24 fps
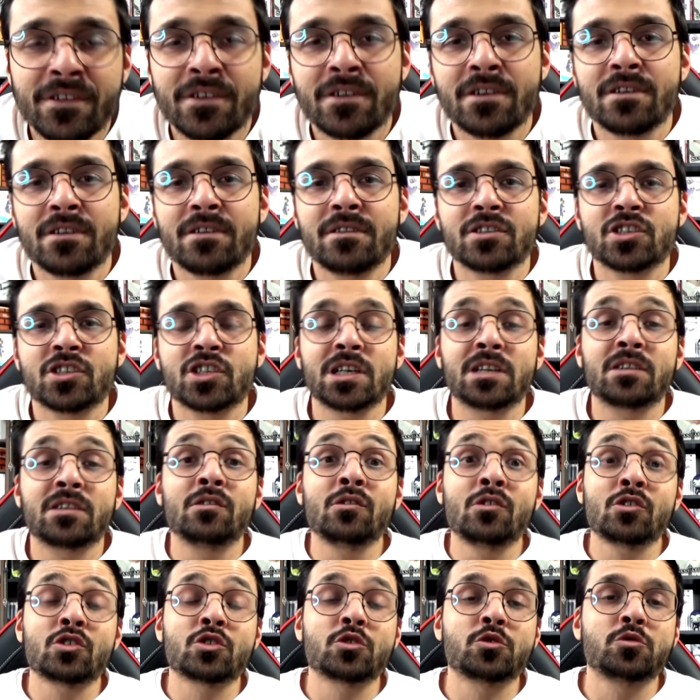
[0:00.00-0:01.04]
Euh,
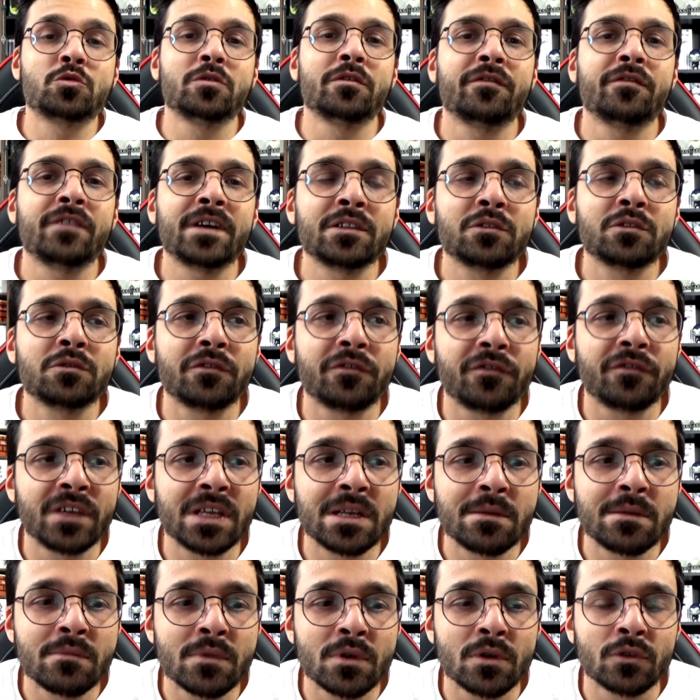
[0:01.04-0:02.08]
j'adore, je suis fan du
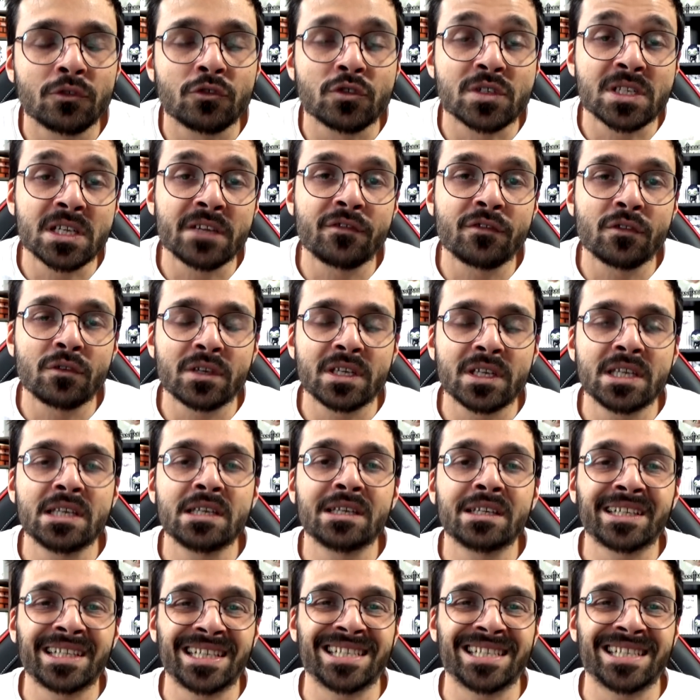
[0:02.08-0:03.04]
film de Stephen King,